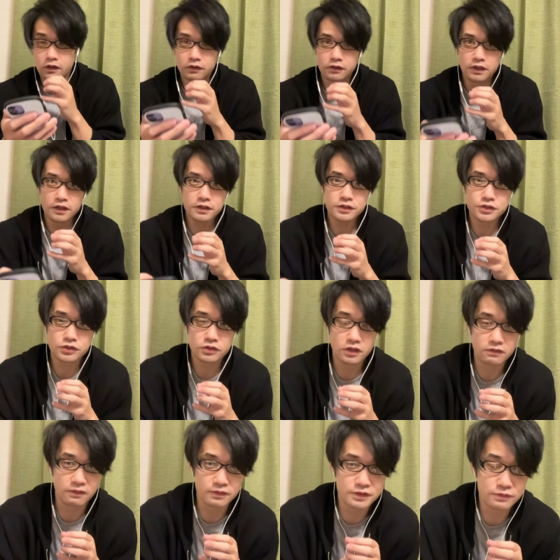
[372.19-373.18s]
天使の悪
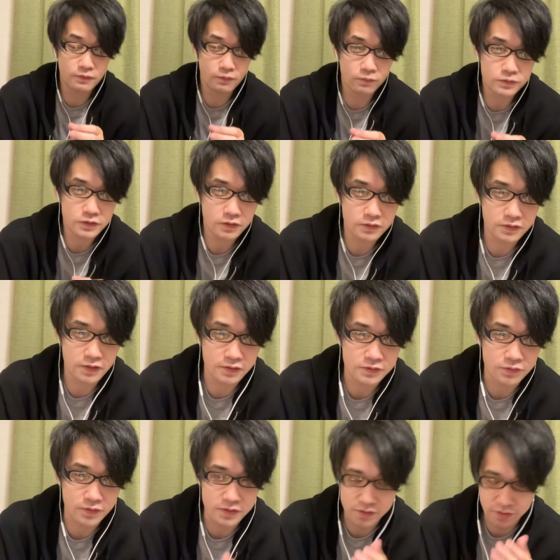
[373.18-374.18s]
魔一番欲しかったんです
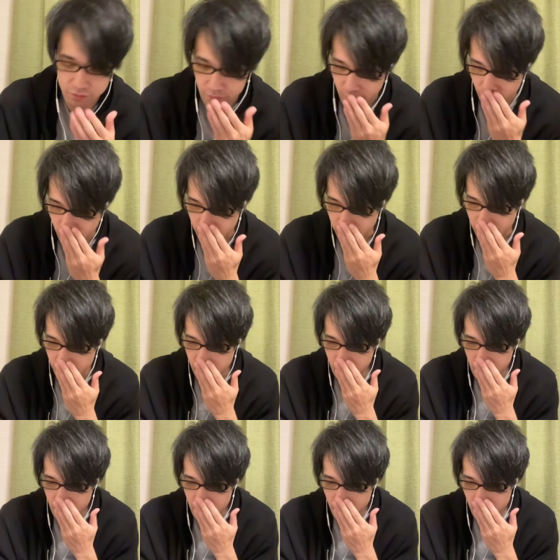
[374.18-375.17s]
よね実はこれ
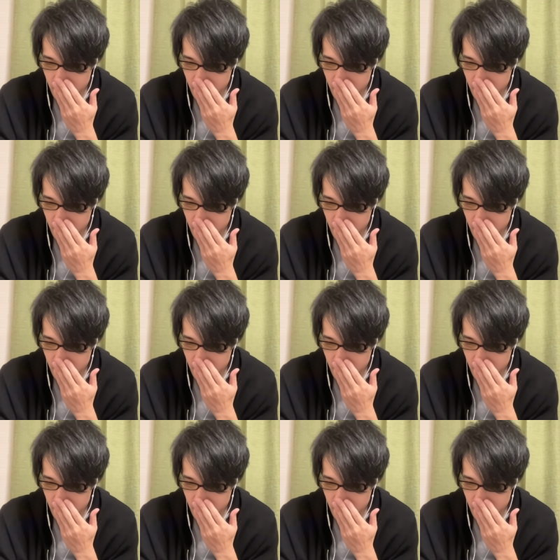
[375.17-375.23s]
えー、